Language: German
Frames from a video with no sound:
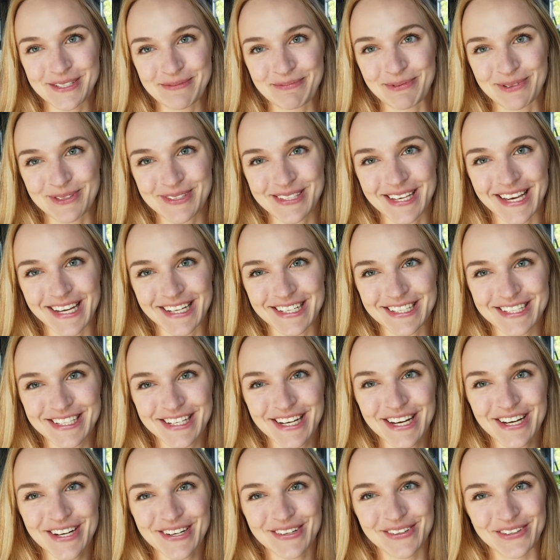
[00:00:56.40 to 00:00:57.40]
20
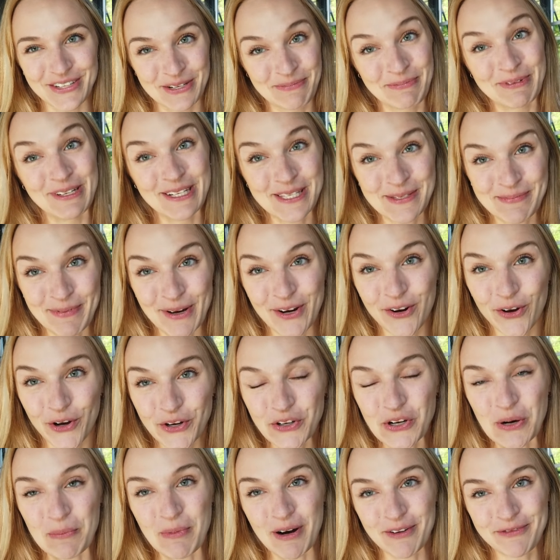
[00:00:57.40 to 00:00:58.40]
Prozent. Und ich bin jetzt bei
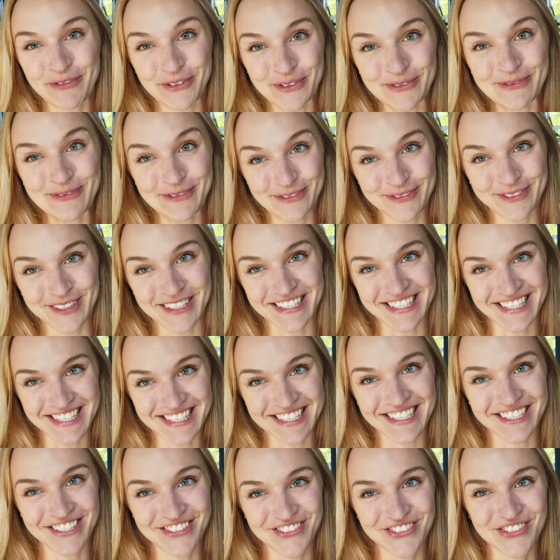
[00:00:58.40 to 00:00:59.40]
9,5.
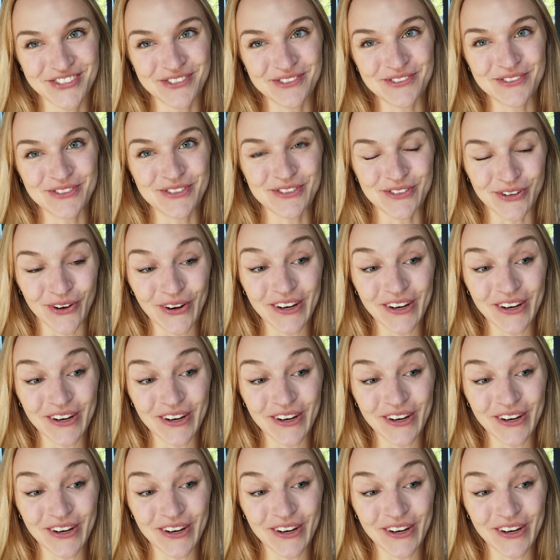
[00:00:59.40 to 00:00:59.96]
Das ist natürlich schon